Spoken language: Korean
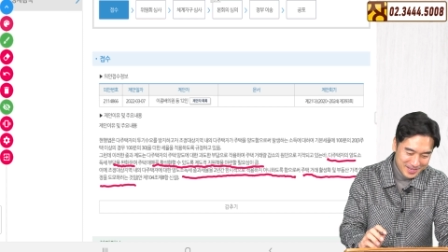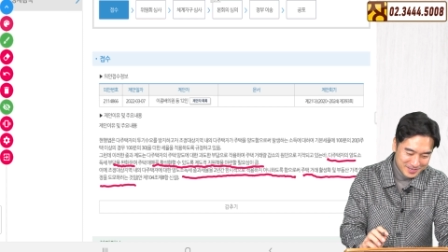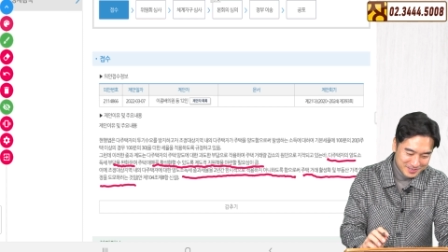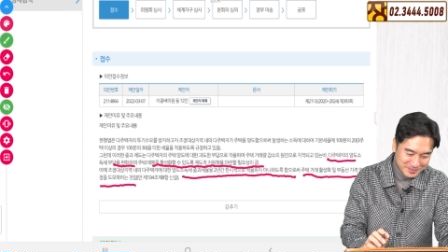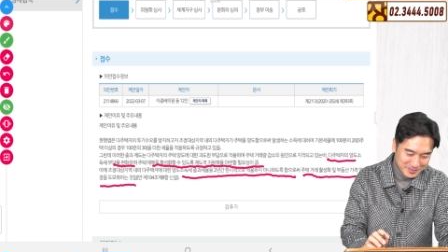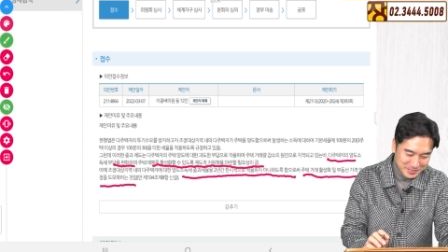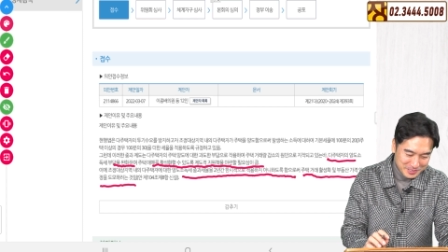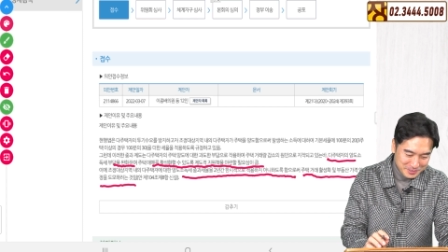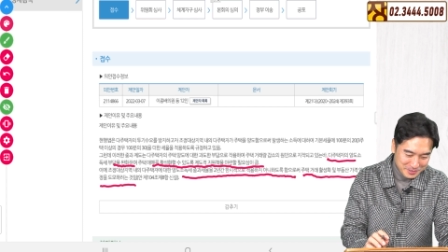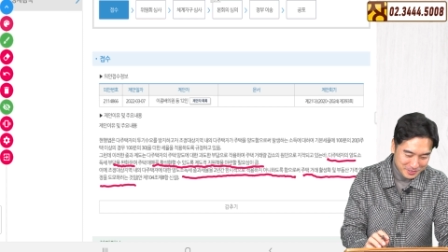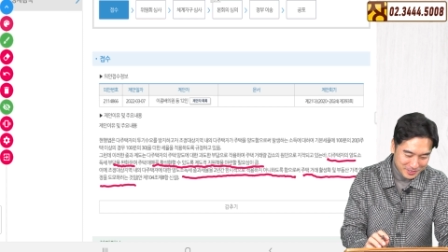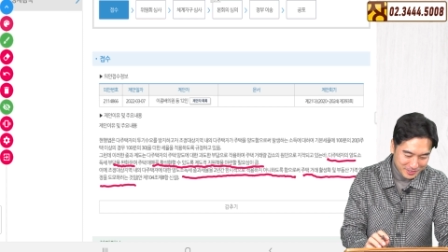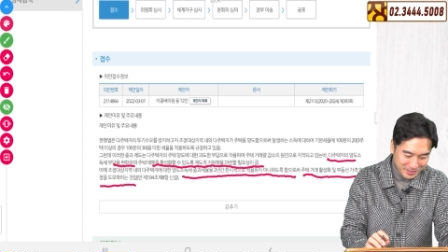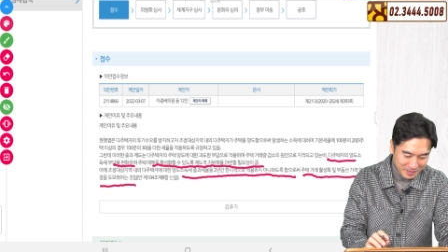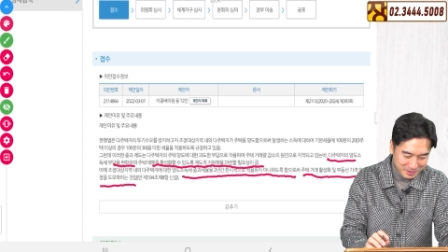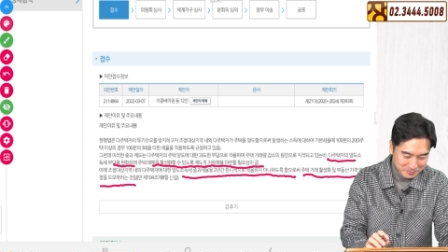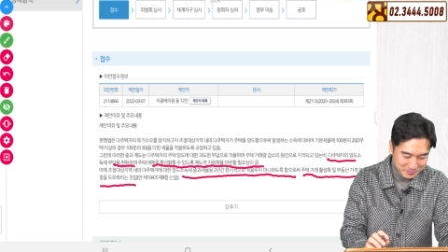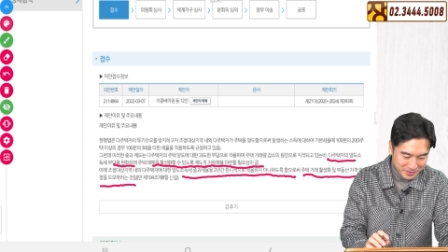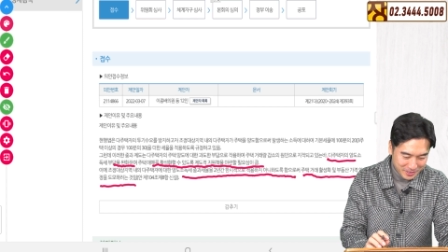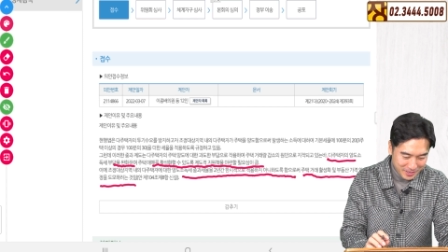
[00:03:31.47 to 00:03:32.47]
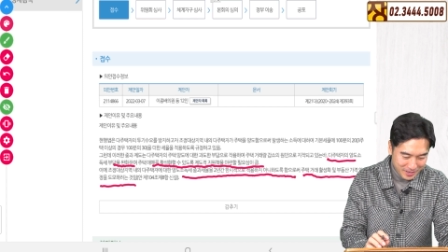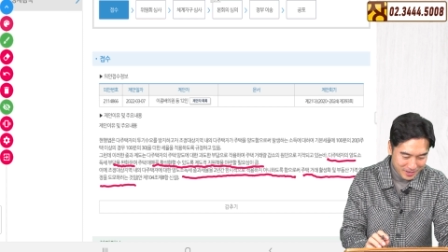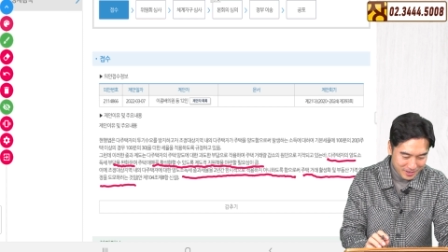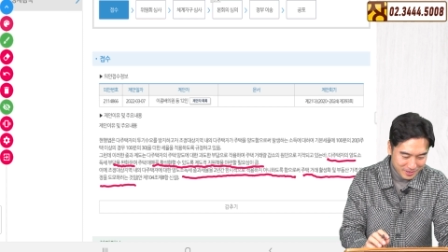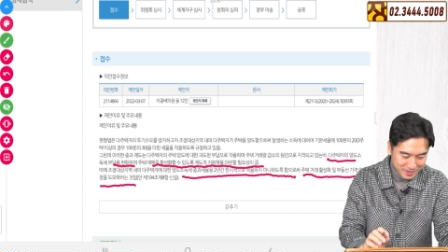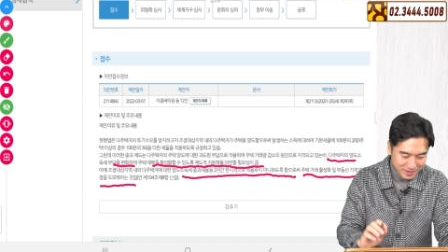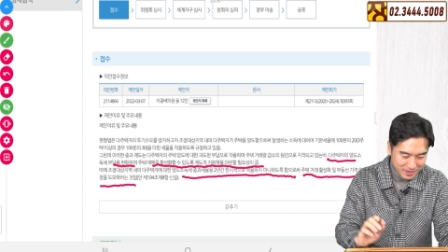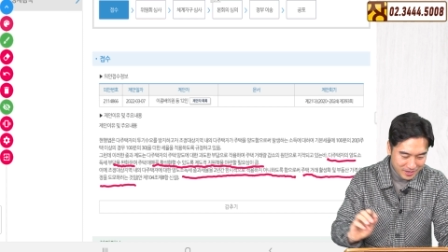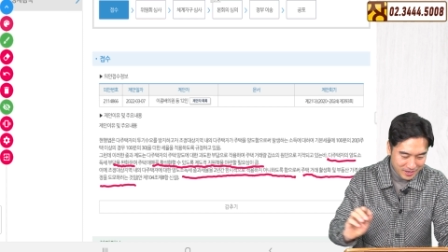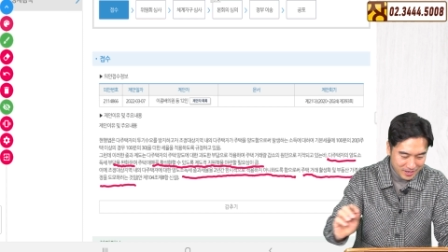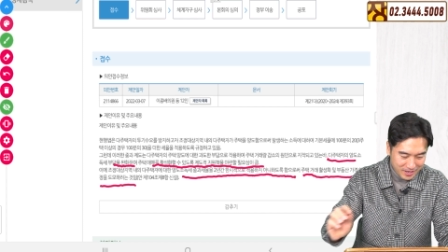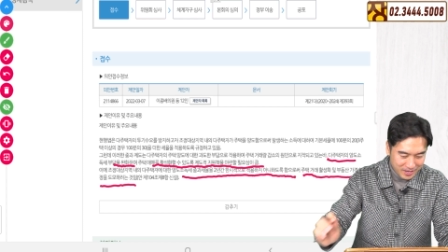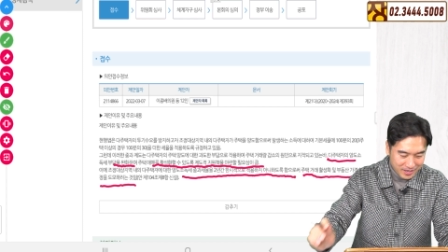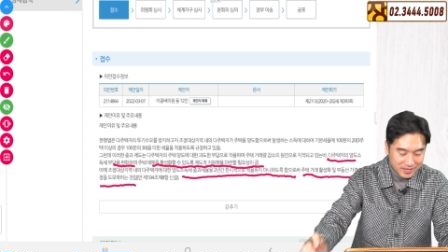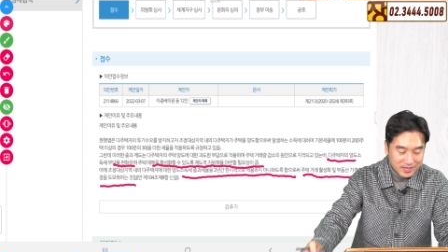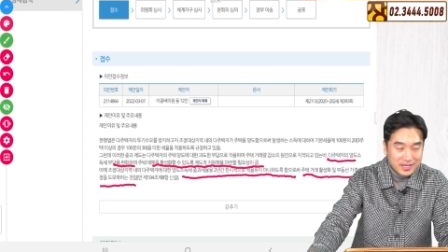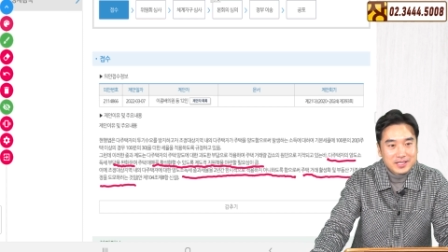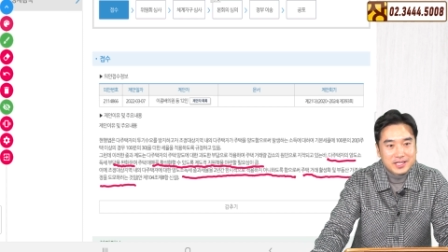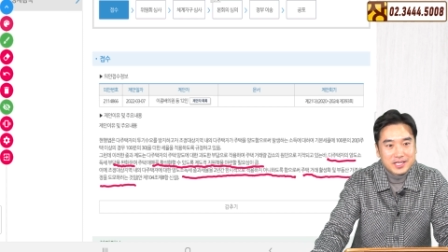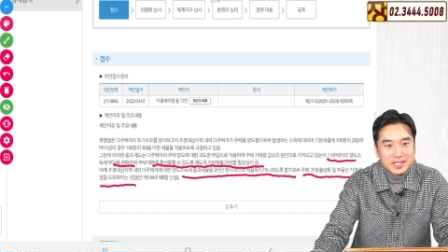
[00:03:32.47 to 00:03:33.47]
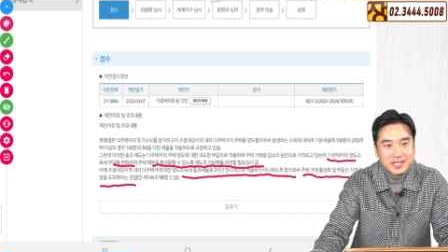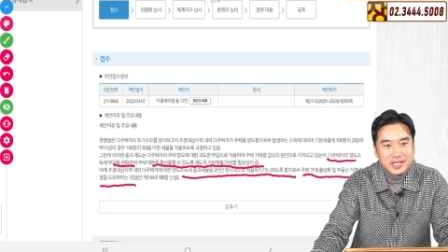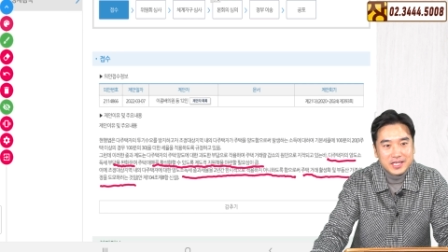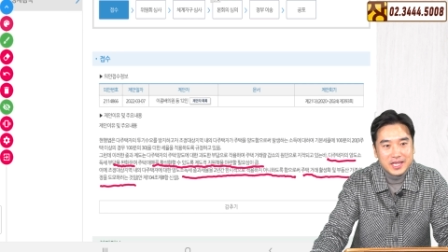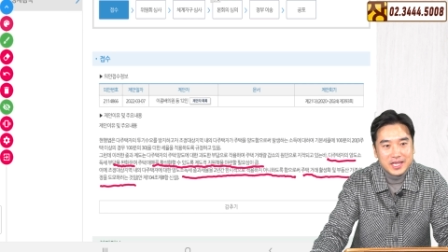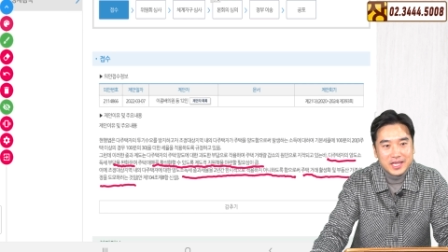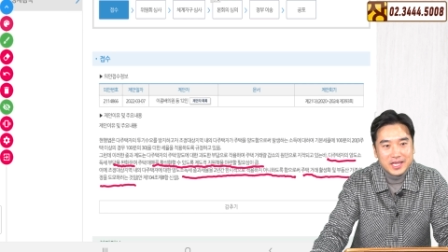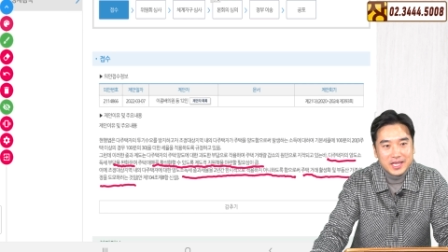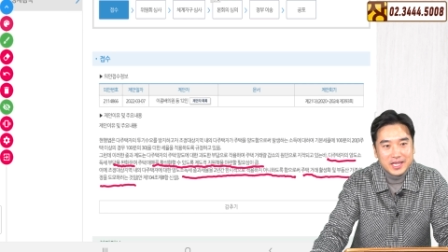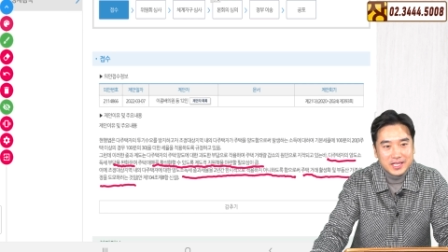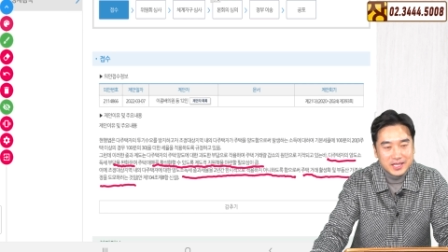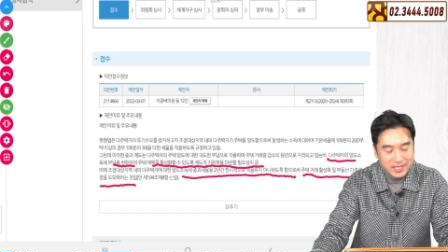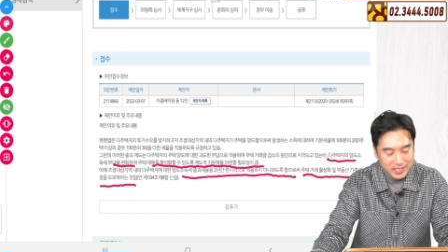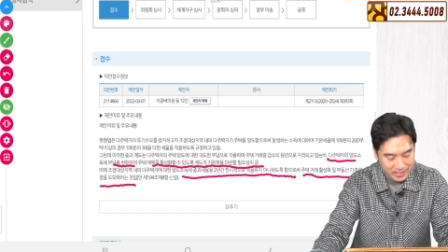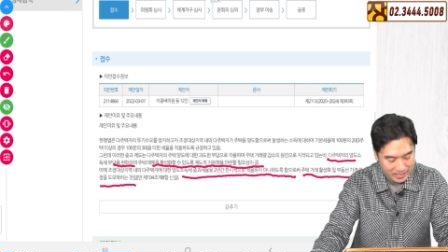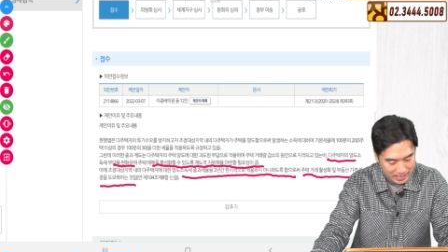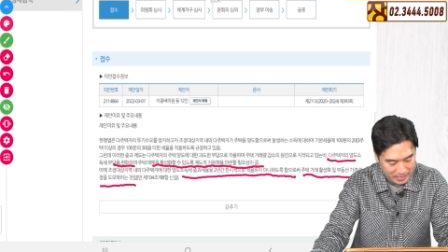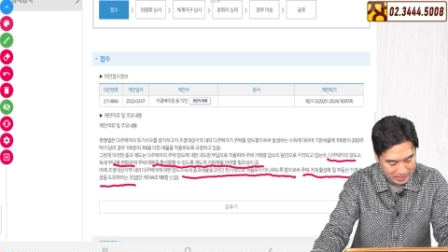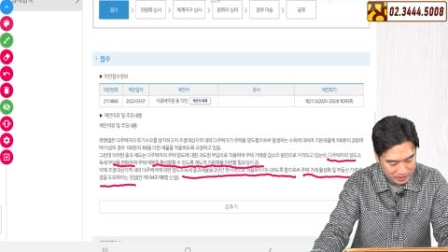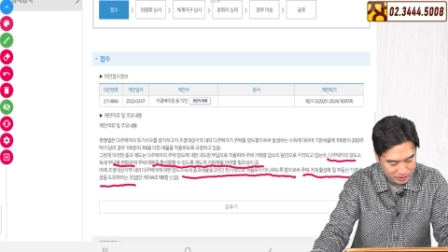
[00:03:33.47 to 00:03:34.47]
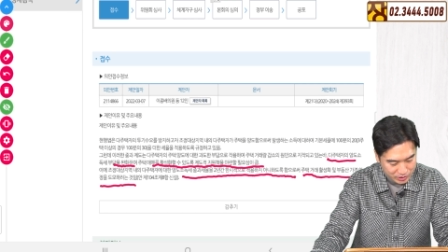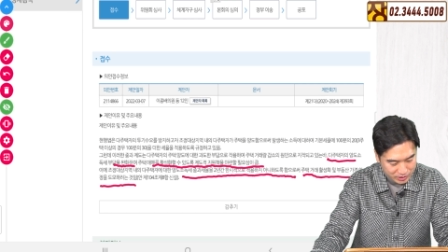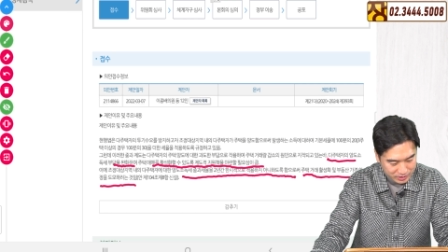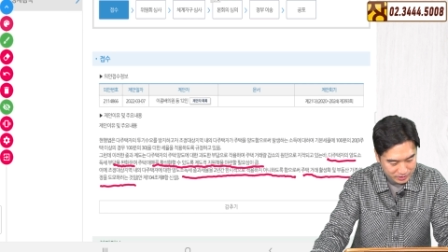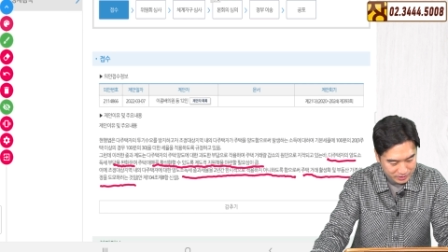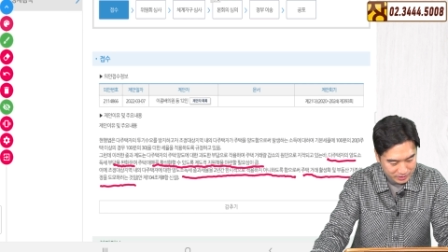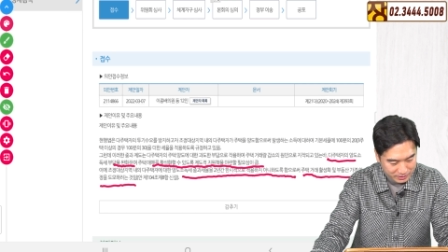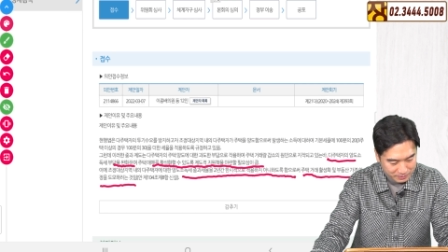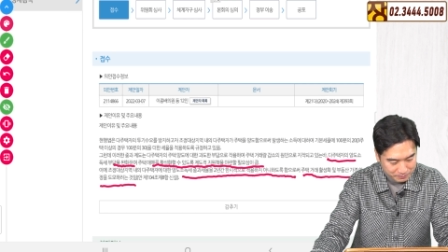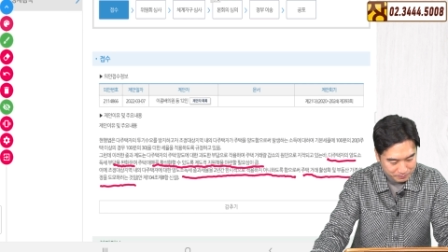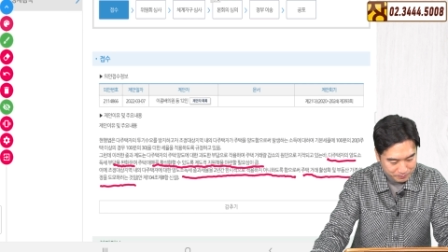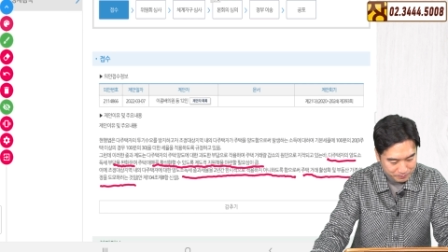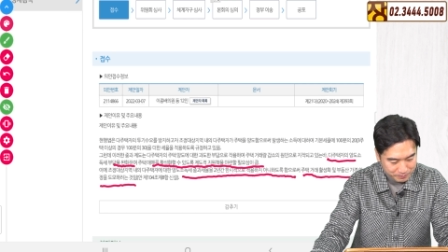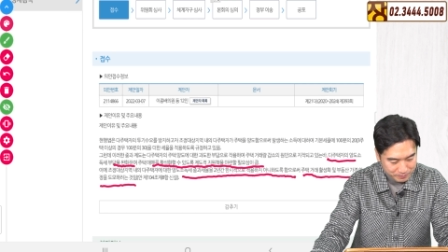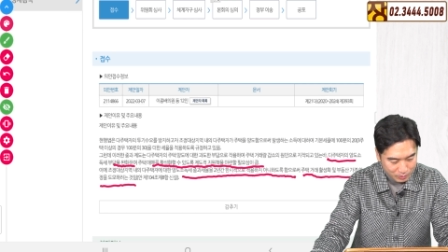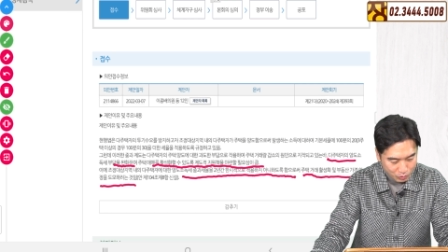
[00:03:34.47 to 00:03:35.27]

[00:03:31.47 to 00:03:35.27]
의견이 없기 때문에. 아, DDDH님,